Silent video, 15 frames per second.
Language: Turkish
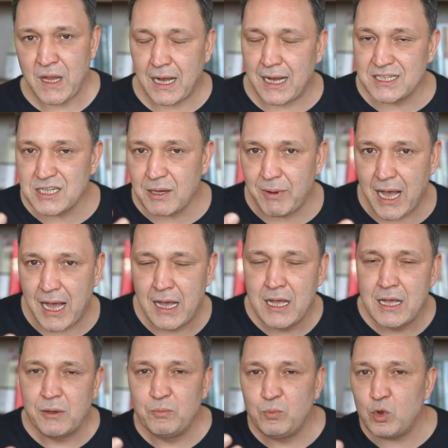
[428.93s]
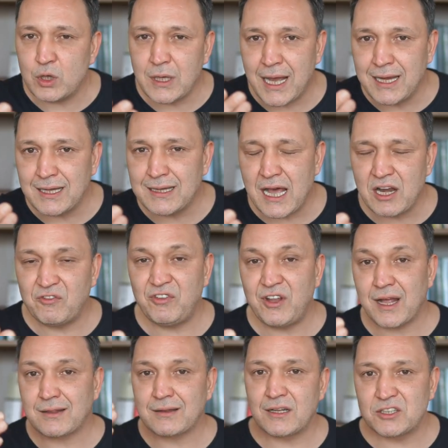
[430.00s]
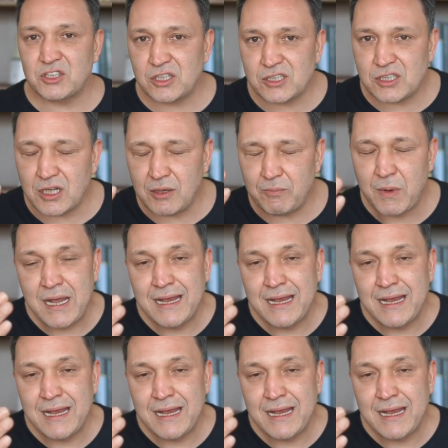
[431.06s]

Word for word: Acaba müteahhitler fiyatları şişirip